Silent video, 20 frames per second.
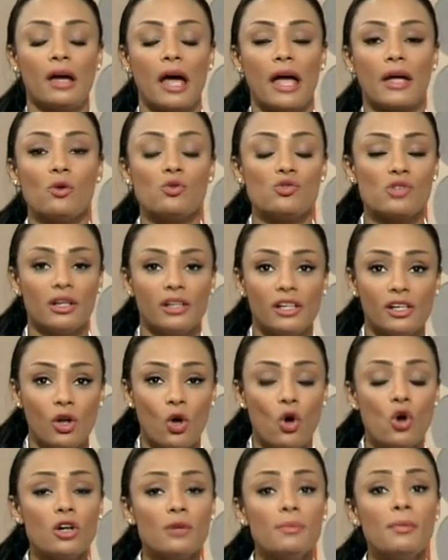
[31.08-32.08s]
هيوصل
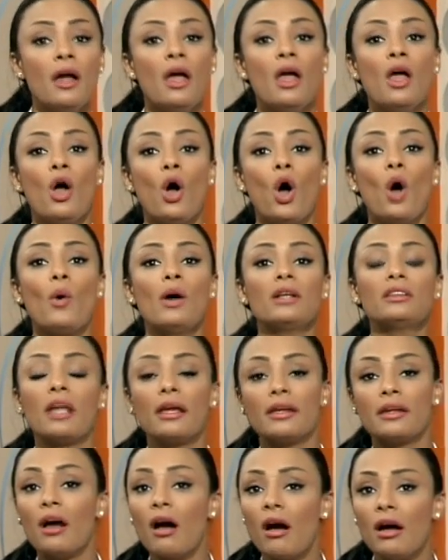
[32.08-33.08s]
للحكم هو
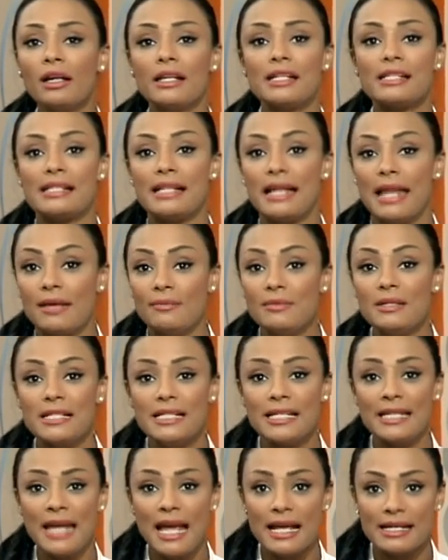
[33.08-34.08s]
تيار إسلامي
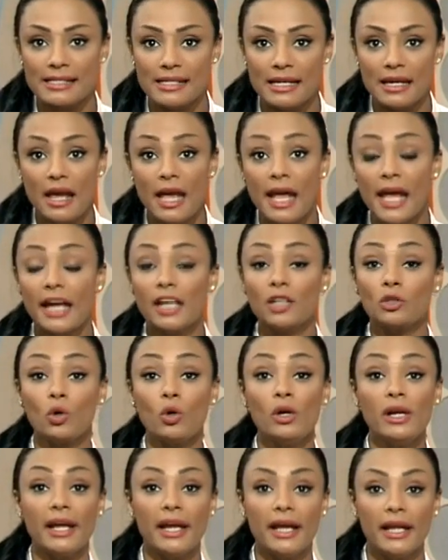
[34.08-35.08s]
سياسي
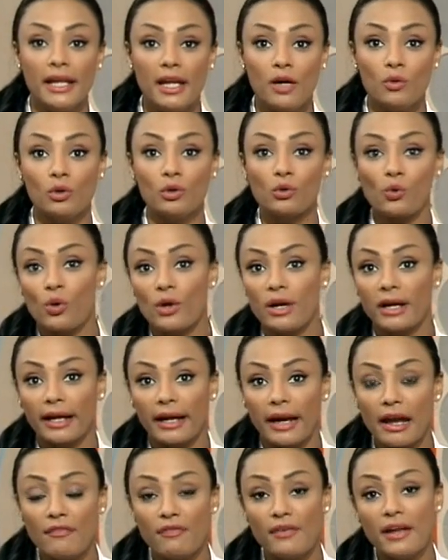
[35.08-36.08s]
الكل قلق والكل
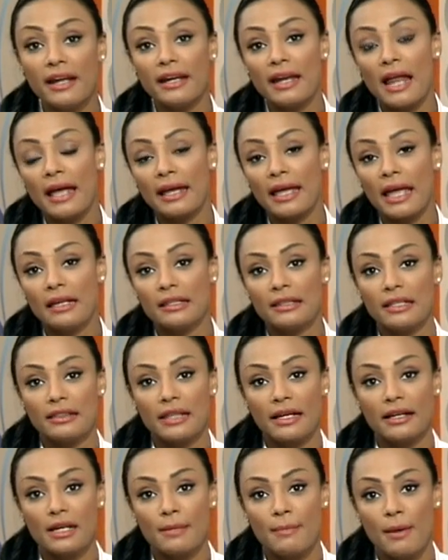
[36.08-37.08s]
خاف لأنها كانت
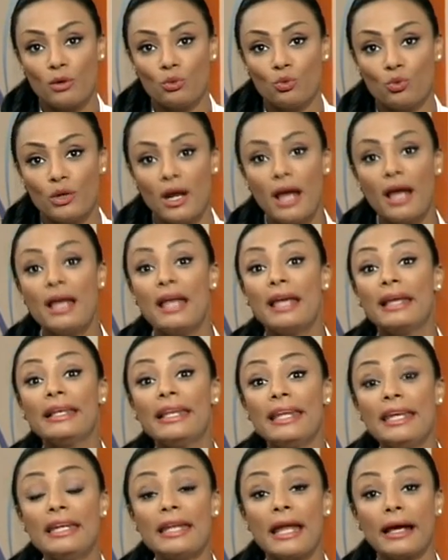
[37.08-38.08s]
التجربة الأولى
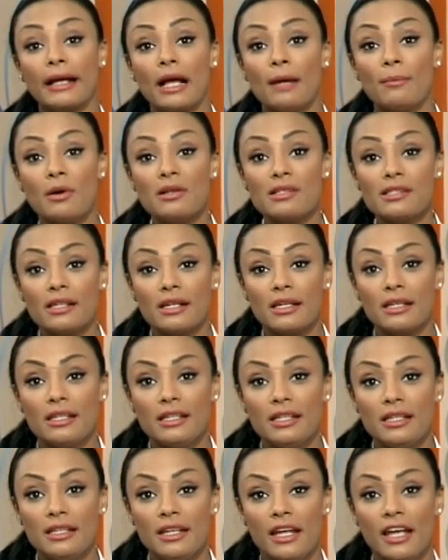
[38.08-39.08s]
لينا
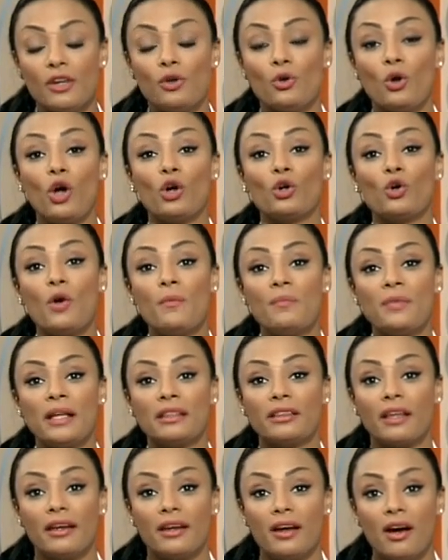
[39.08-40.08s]
كمصريين أنه يحكمنا
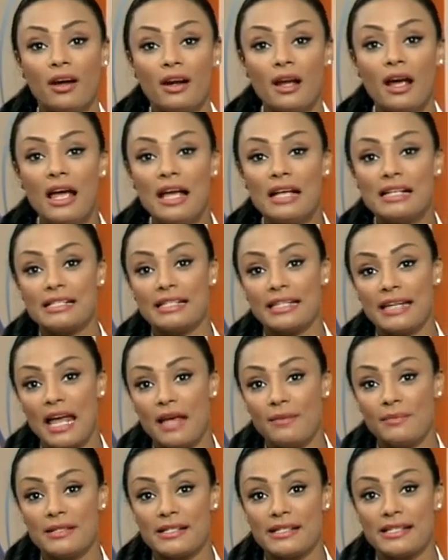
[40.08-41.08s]
تيار
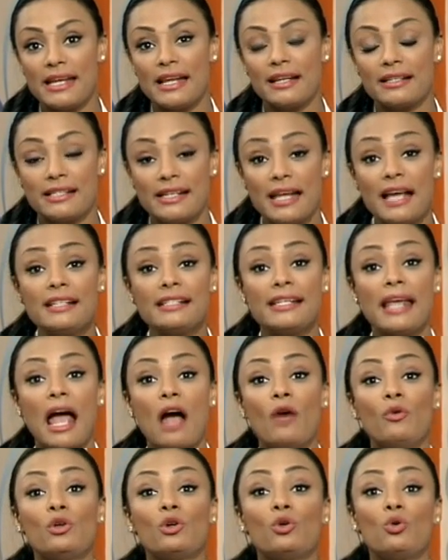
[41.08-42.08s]
سياسي
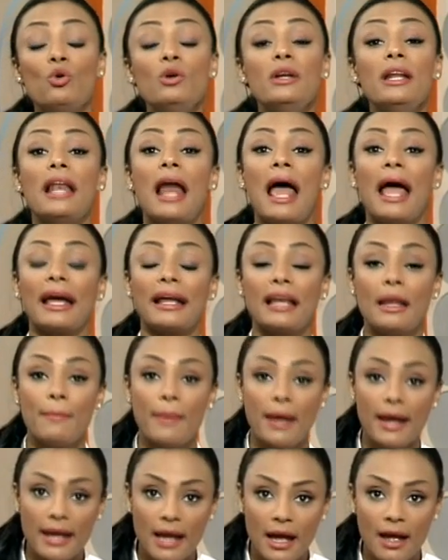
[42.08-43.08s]
أو يكون
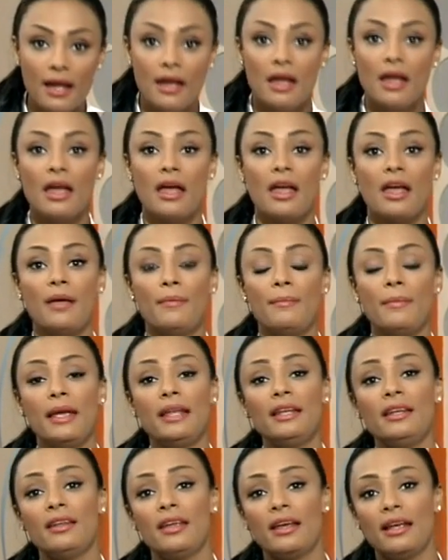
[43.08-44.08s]
الأغلبية
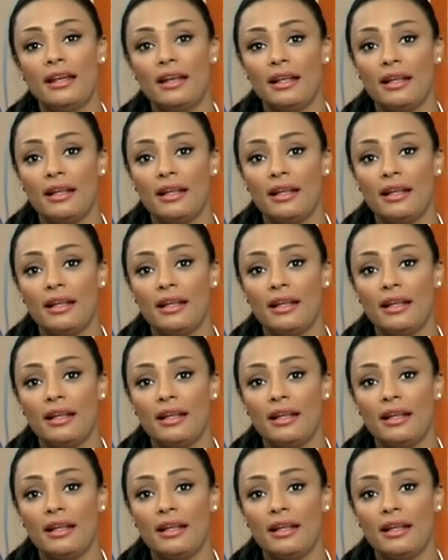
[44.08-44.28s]
من